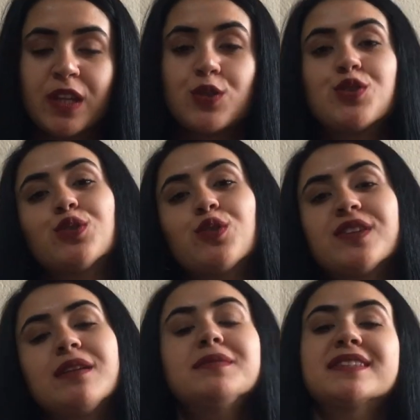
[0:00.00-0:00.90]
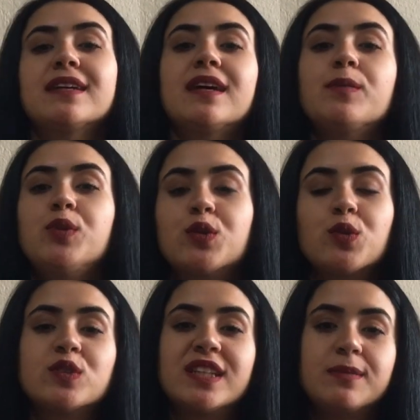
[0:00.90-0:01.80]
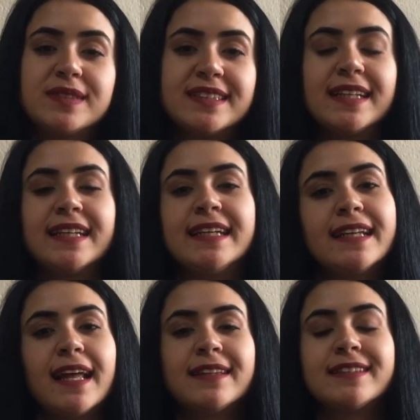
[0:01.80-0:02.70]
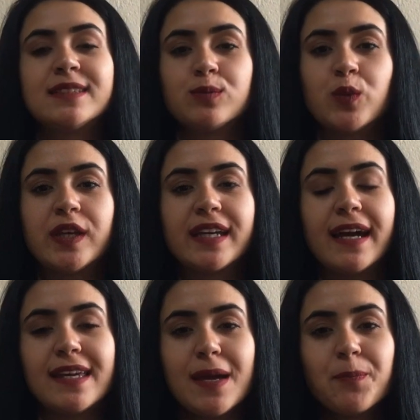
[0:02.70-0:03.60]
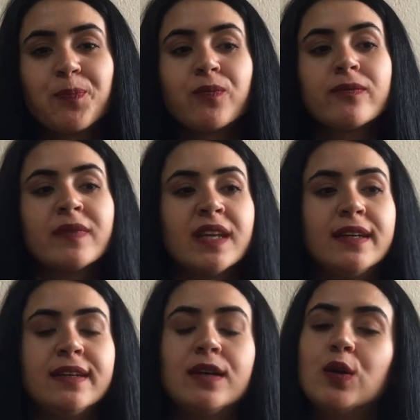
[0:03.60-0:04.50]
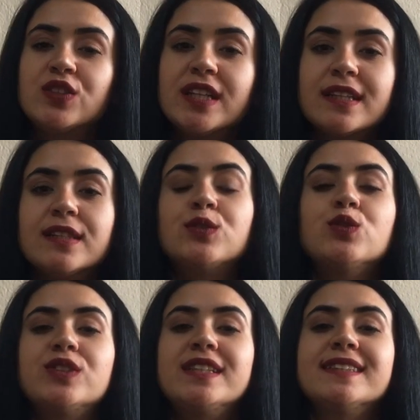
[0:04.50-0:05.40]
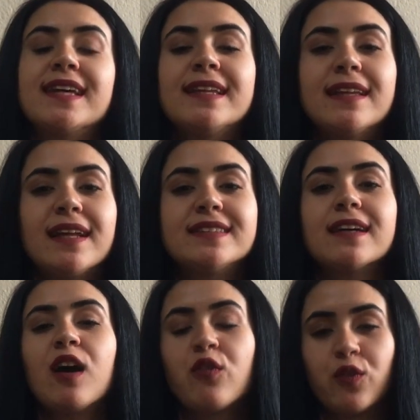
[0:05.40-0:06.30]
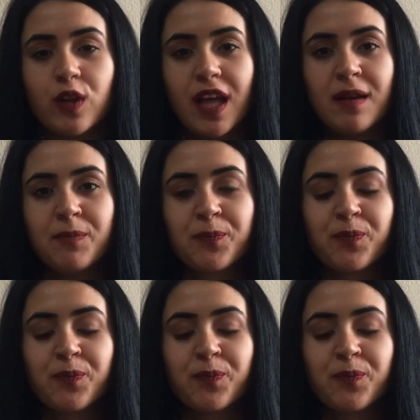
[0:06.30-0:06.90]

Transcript: Küçük dostlarımız kadar büyük dostlarımız da ilgilendirsin bu hikaye. Ee, öncelikle sürçülisan edersek affola.